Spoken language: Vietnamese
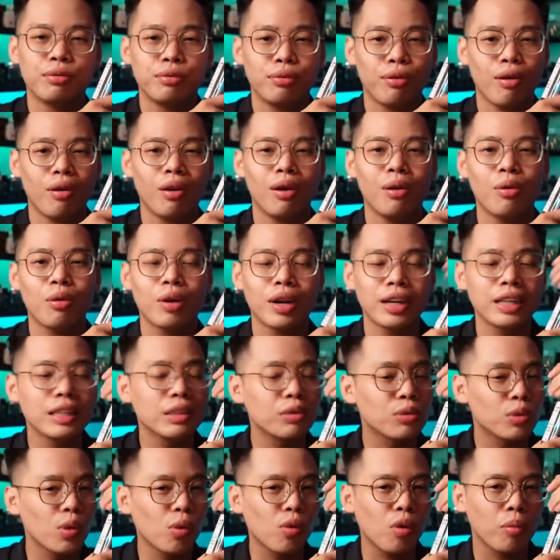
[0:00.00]
follow kênh
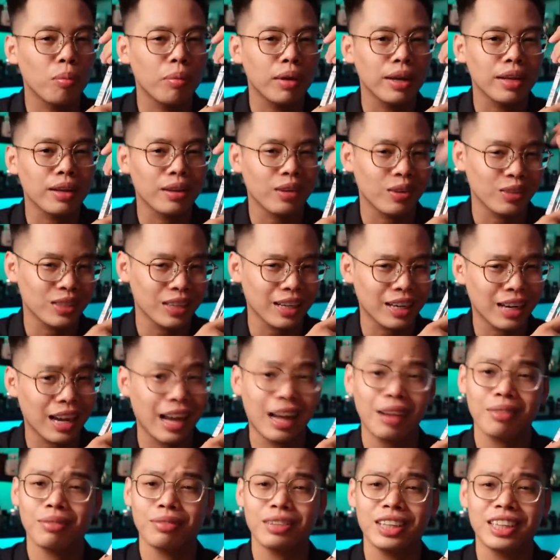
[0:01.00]
youtube của mình nó sẽ
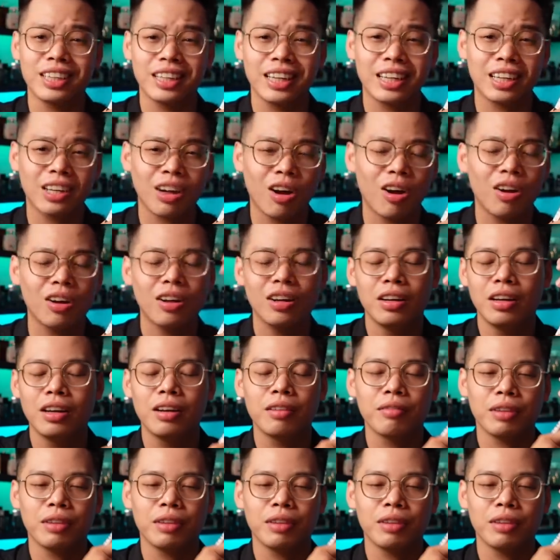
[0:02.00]
khác với tiktok